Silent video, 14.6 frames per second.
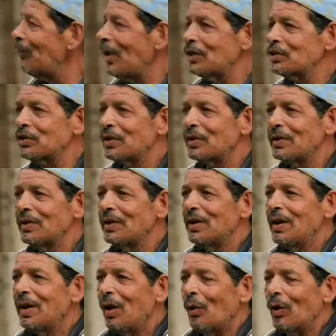لمصر
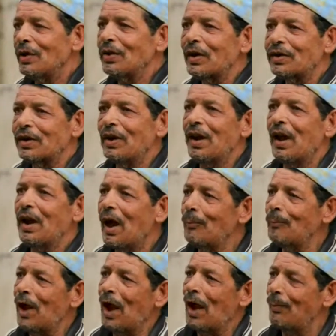وقدرت اللي انا
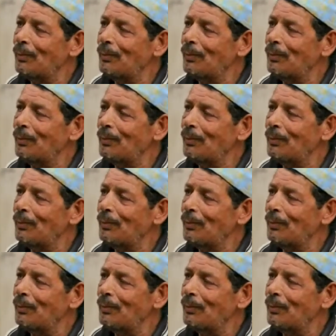امنحها